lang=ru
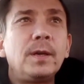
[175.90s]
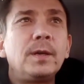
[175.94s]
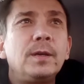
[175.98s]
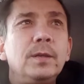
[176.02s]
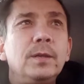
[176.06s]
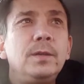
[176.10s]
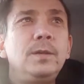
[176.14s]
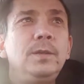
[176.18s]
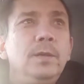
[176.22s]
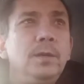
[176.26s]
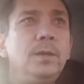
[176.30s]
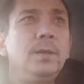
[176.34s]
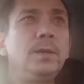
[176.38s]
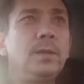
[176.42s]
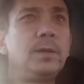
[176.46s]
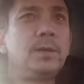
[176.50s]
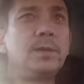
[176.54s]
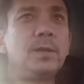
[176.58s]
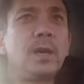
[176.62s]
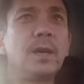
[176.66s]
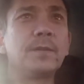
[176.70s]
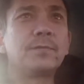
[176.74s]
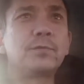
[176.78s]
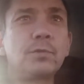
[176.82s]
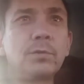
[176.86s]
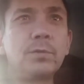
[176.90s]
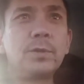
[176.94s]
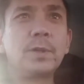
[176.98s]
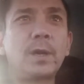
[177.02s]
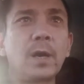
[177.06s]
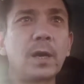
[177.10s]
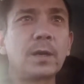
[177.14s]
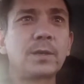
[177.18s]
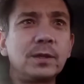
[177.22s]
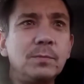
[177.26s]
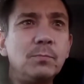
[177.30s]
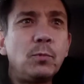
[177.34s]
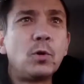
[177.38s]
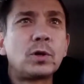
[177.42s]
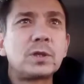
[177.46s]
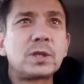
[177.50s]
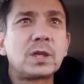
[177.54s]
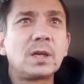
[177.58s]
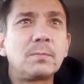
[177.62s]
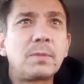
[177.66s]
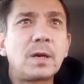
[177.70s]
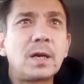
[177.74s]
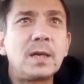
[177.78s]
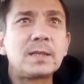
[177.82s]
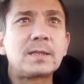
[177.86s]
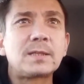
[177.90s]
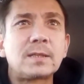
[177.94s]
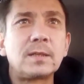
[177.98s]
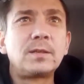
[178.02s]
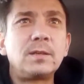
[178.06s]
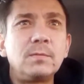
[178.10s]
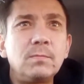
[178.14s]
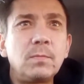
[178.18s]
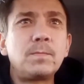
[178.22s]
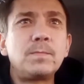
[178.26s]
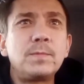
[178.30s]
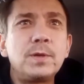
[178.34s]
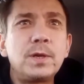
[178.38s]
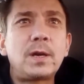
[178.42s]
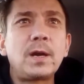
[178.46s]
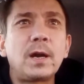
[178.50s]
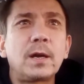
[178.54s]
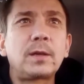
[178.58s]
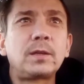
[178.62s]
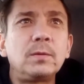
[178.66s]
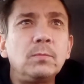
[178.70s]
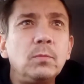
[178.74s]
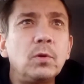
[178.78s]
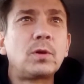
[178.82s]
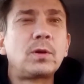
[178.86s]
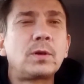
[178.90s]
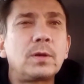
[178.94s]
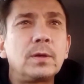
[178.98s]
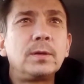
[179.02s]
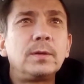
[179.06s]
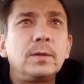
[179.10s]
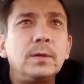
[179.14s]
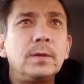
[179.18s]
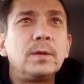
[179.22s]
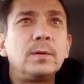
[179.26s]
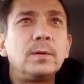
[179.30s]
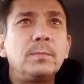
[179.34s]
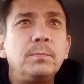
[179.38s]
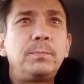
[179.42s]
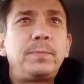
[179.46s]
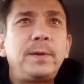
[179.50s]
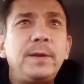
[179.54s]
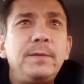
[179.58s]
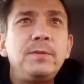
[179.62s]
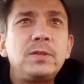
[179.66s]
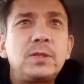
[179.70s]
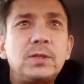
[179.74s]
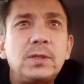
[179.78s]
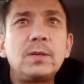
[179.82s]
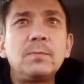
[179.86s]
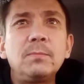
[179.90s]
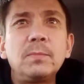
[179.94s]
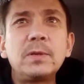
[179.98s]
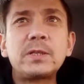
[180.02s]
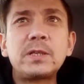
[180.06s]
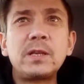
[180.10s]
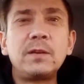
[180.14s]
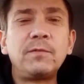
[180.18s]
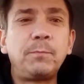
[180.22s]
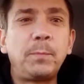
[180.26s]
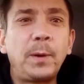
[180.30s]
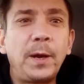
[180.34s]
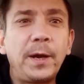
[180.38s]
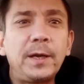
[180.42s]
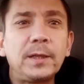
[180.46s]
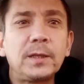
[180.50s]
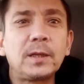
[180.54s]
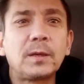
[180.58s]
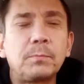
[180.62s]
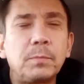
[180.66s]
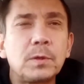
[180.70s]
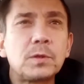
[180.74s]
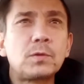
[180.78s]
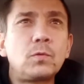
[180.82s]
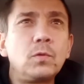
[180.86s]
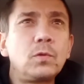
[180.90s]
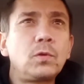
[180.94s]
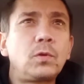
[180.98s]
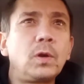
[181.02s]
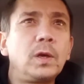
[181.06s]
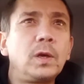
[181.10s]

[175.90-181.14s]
И я все никак не мог собраться, никак не мог привести мысли в порядок, поскольку